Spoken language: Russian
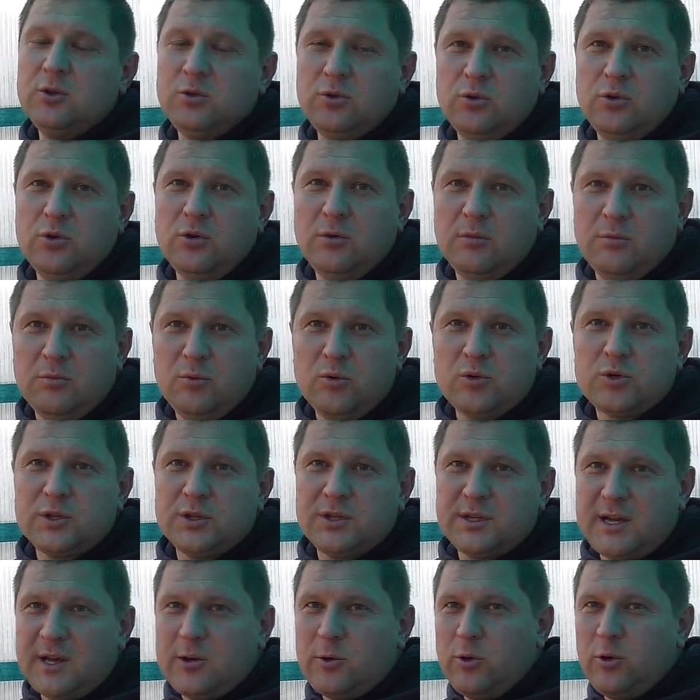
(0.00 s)
то
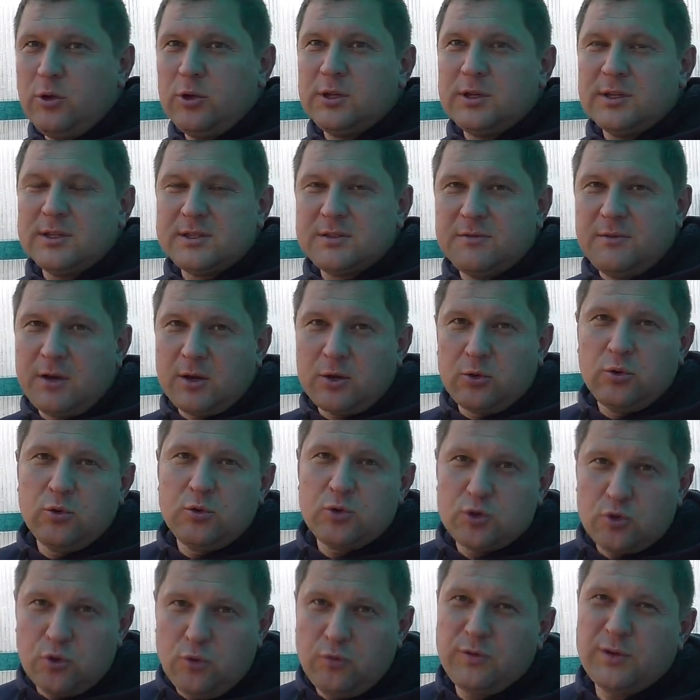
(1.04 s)
может какой-то
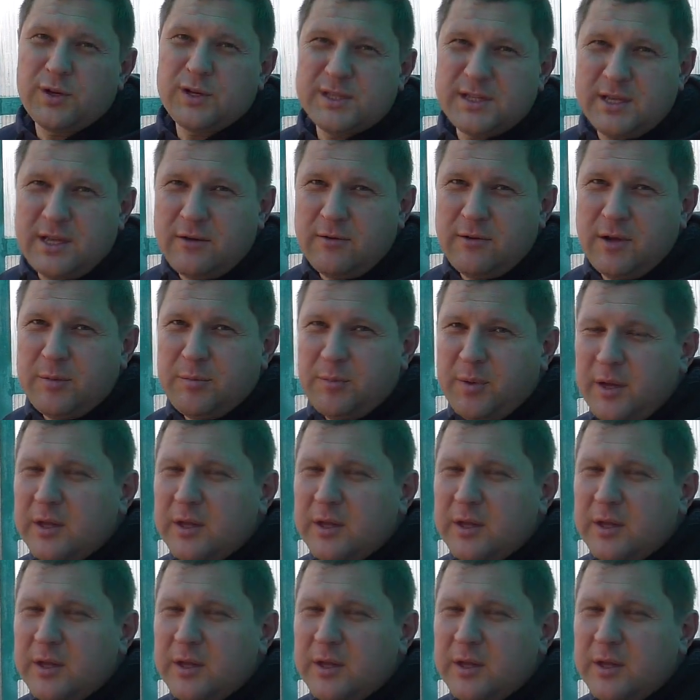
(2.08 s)
сварной шов разорвать.